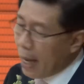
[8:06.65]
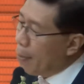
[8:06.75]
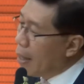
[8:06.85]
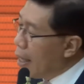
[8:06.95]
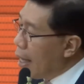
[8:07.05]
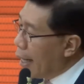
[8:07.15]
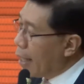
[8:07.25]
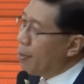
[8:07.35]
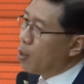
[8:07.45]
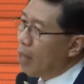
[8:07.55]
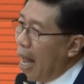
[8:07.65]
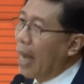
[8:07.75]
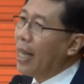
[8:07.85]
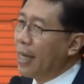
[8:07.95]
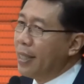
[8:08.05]
นะครับอันนี้ก็เป็นตัวอ
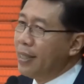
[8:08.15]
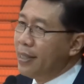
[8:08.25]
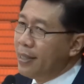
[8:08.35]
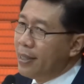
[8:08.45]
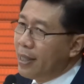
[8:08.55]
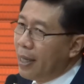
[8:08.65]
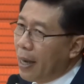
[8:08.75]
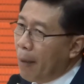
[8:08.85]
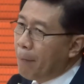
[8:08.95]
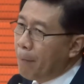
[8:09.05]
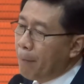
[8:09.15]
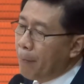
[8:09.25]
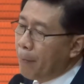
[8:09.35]
ย่างให้เห็นนะครับ